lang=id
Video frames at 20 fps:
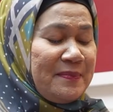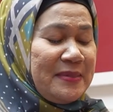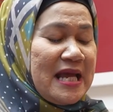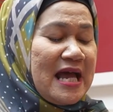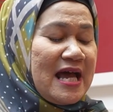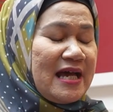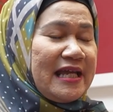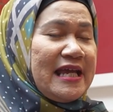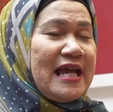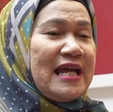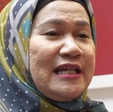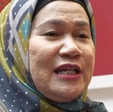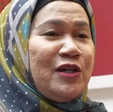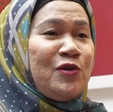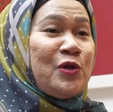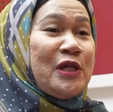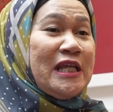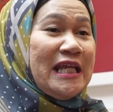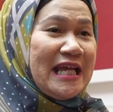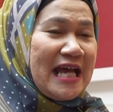pihak yang
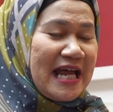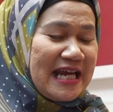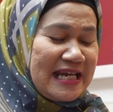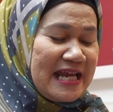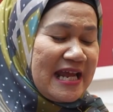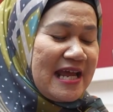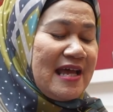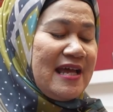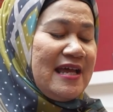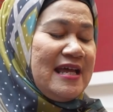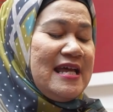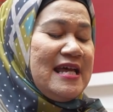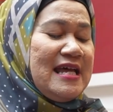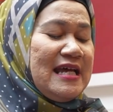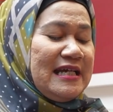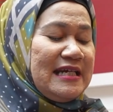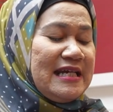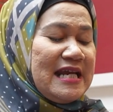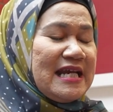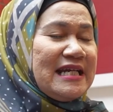dirugikannya
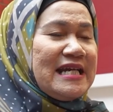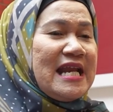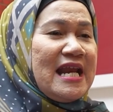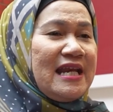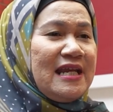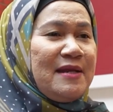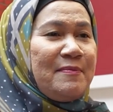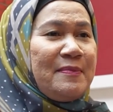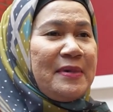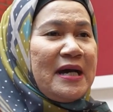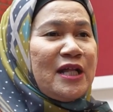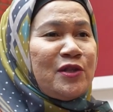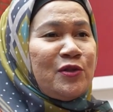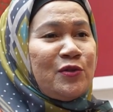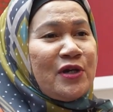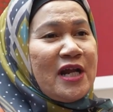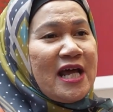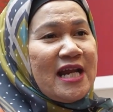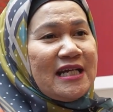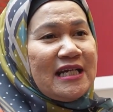dan dari
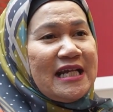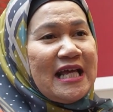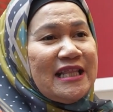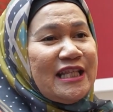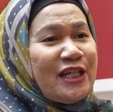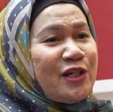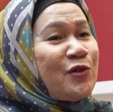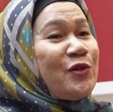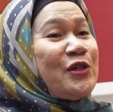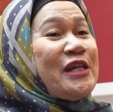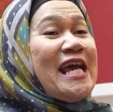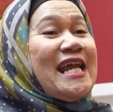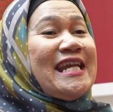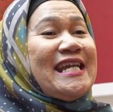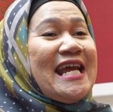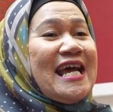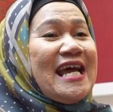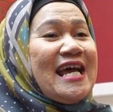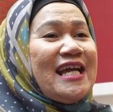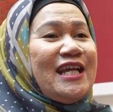pengaturan ganti
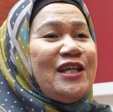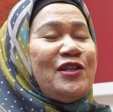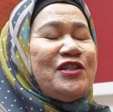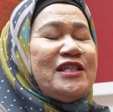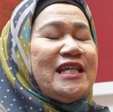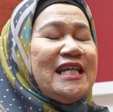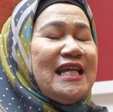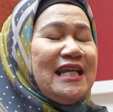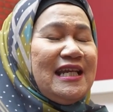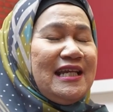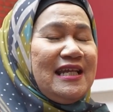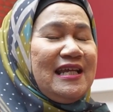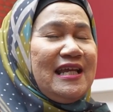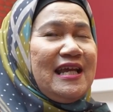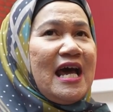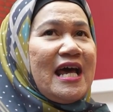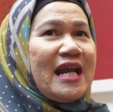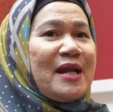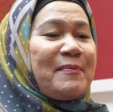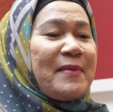kerugiannya gitu. Jadi
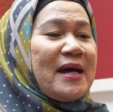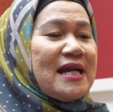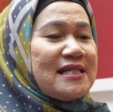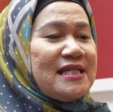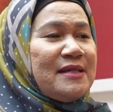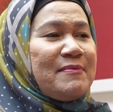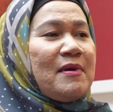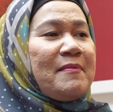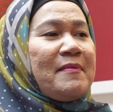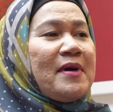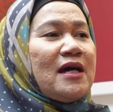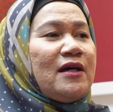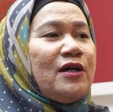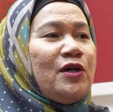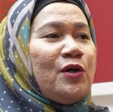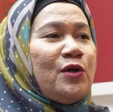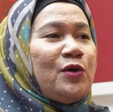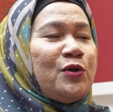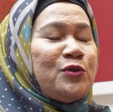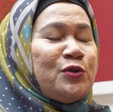diharapkan sih memang
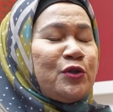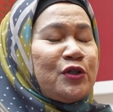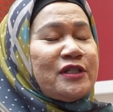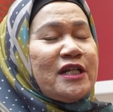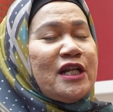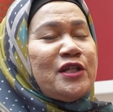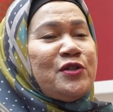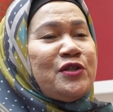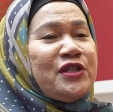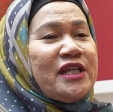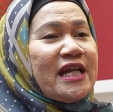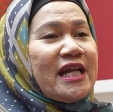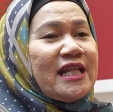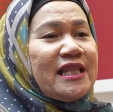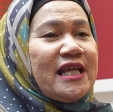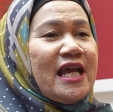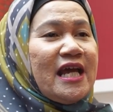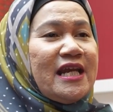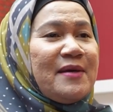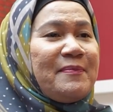untuk selanjutnya
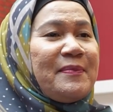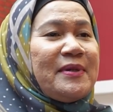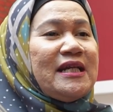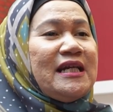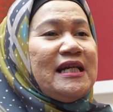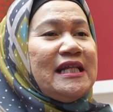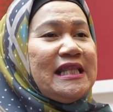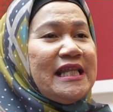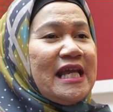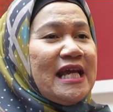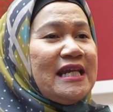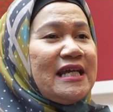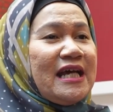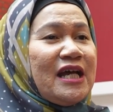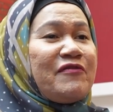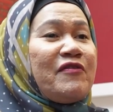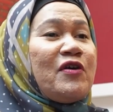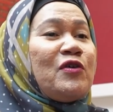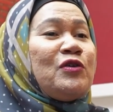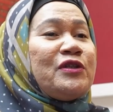nanti ada penelitian
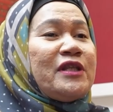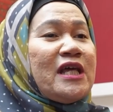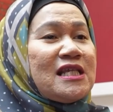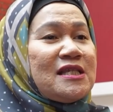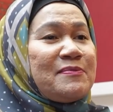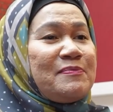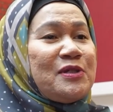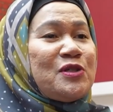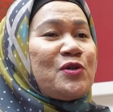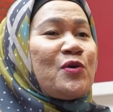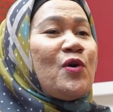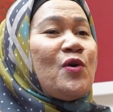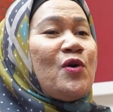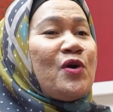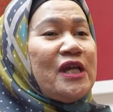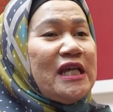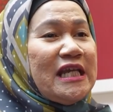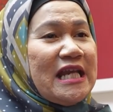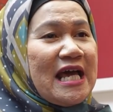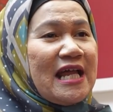dengan Fakultas
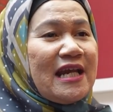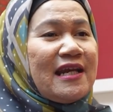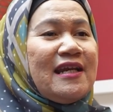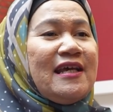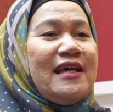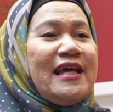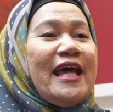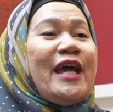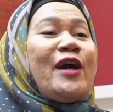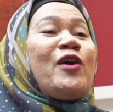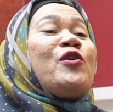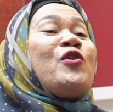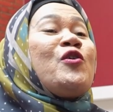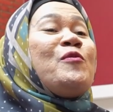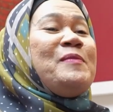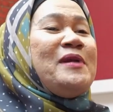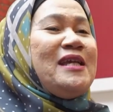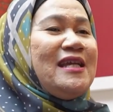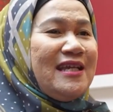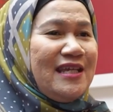Psikologi dan
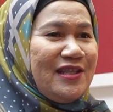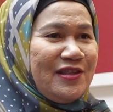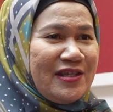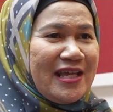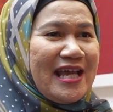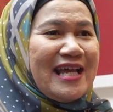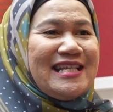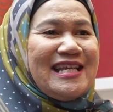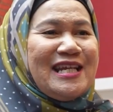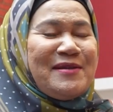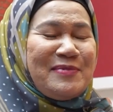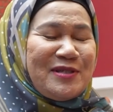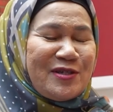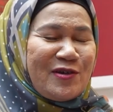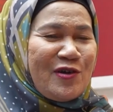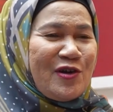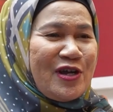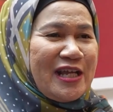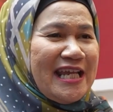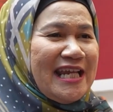Ekonomi gitu ya. Jadi
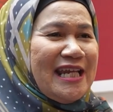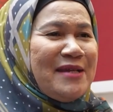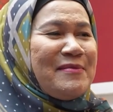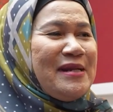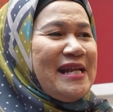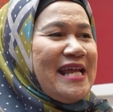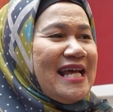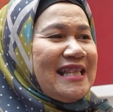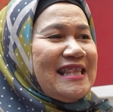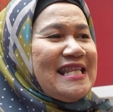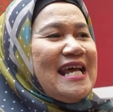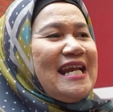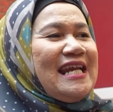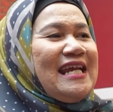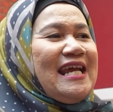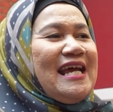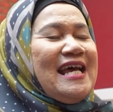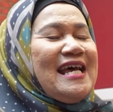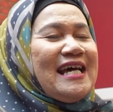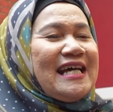psikologi ini melihat
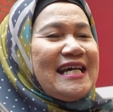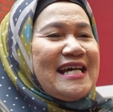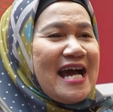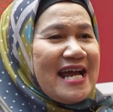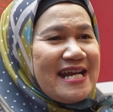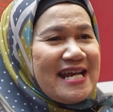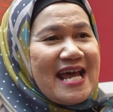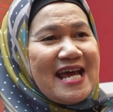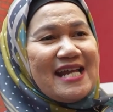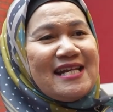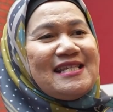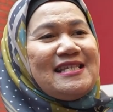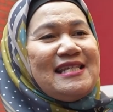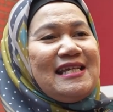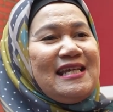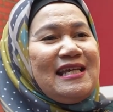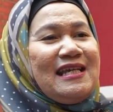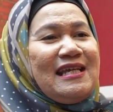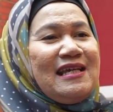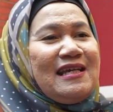dari keadaan
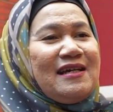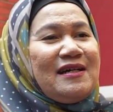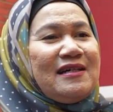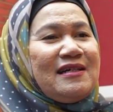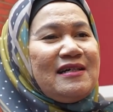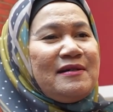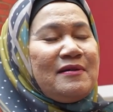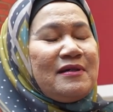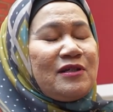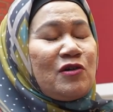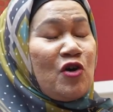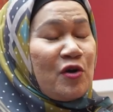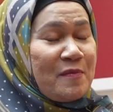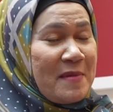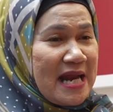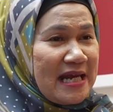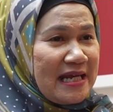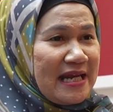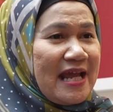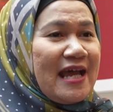si e,
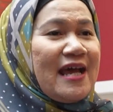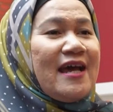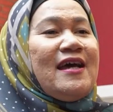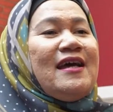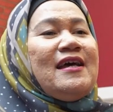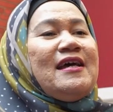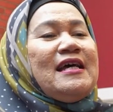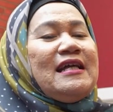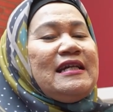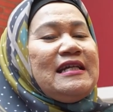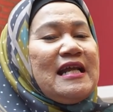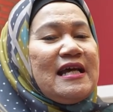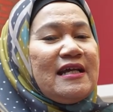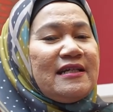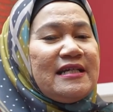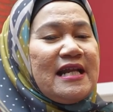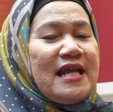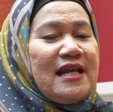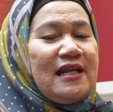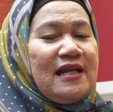korbannya
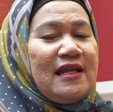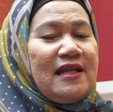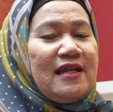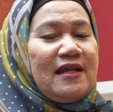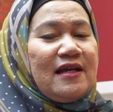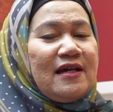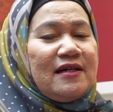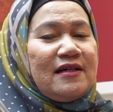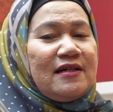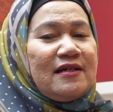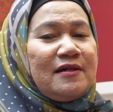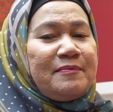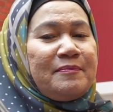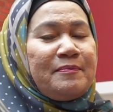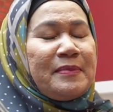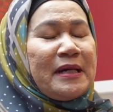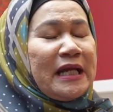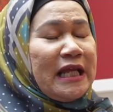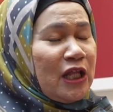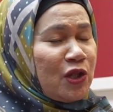dan dari uh,
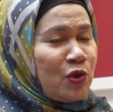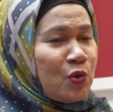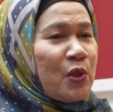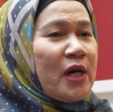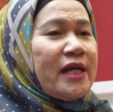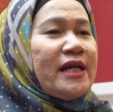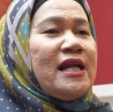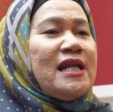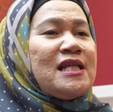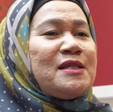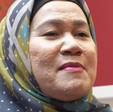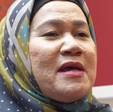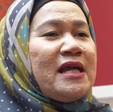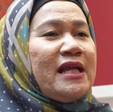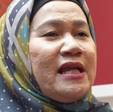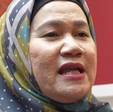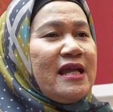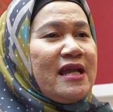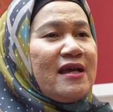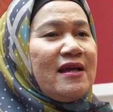penghitungan dan
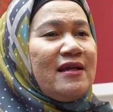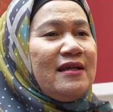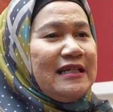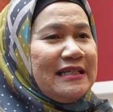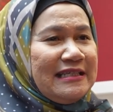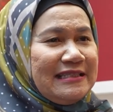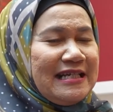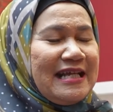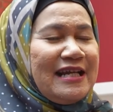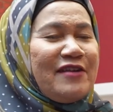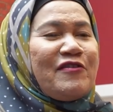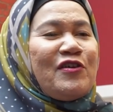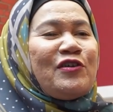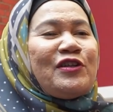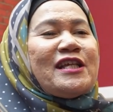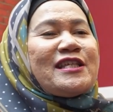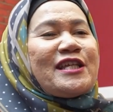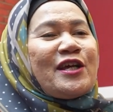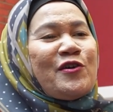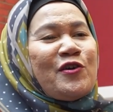sebagainya dari fakultas